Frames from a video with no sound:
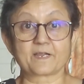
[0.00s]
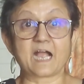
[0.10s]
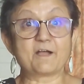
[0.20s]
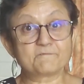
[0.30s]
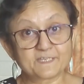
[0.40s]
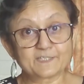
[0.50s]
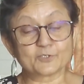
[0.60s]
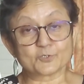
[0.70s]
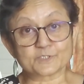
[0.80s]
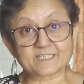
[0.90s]
काफ़ी
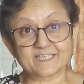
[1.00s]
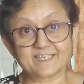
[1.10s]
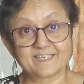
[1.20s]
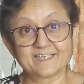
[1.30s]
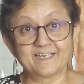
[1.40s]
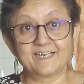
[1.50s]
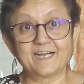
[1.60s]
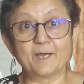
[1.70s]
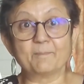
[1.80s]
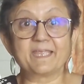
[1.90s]
दिनों से
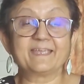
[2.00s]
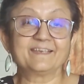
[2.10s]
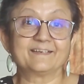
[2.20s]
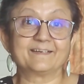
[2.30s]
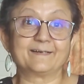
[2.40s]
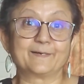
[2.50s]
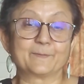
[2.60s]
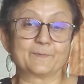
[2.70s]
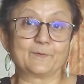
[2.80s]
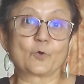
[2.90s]
हमें
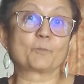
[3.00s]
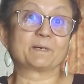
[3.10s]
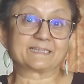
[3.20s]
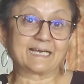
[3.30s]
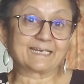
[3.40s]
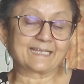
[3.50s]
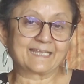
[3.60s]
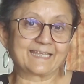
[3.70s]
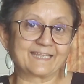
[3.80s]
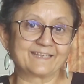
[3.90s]
लोग बता
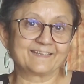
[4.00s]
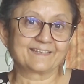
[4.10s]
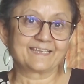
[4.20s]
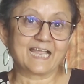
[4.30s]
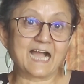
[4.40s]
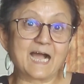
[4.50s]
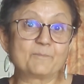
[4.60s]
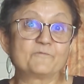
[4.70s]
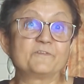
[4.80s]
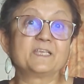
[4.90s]
रहे हैं कि
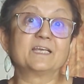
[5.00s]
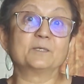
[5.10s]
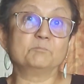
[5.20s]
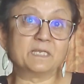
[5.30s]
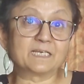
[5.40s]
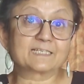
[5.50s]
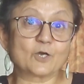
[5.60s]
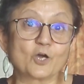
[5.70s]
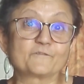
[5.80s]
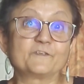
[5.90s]
आप वीगन मिल्क
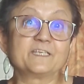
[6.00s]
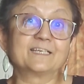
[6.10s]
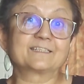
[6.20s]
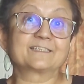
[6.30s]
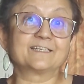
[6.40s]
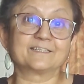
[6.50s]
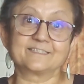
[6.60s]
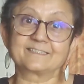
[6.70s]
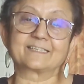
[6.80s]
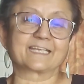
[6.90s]
और वीगन
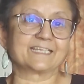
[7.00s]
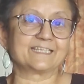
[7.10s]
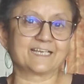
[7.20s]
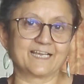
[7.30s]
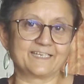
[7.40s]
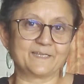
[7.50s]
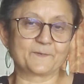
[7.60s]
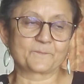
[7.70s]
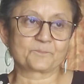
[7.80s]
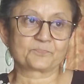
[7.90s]
कर्ड करके दिखाइए
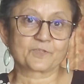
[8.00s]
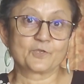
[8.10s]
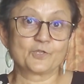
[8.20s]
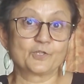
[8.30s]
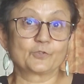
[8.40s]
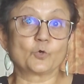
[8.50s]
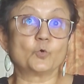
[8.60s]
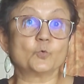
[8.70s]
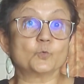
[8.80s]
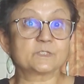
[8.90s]
तो
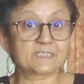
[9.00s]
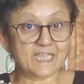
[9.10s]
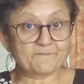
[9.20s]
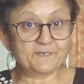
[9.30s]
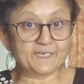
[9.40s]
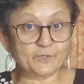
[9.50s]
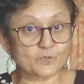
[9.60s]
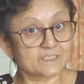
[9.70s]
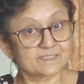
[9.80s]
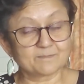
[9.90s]
उसके
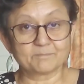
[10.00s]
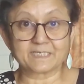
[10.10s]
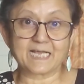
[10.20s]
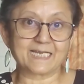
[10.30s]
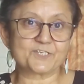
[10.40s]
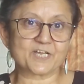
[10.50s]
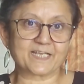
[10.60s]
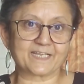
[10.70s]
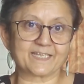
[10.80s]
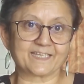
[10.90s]
वीडियोस बनाने जा
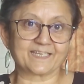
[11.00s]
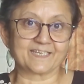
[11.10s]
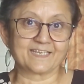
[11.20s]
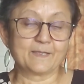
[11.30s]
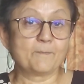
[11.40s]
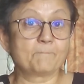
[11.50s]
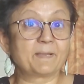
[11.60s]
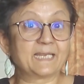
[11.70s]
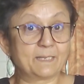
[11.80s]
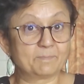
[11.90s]
रहे हैं
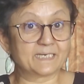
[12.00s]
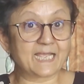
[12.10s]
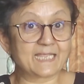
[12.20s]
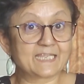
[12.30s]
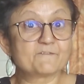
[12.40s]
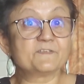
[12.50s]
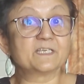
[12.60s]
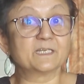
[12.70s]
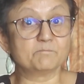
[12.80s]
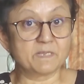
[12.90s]
पहले बनाएंगे
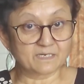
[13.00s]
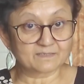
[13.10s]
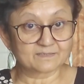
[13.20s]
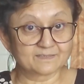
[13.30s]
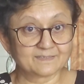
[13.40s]
वीगन मिल्क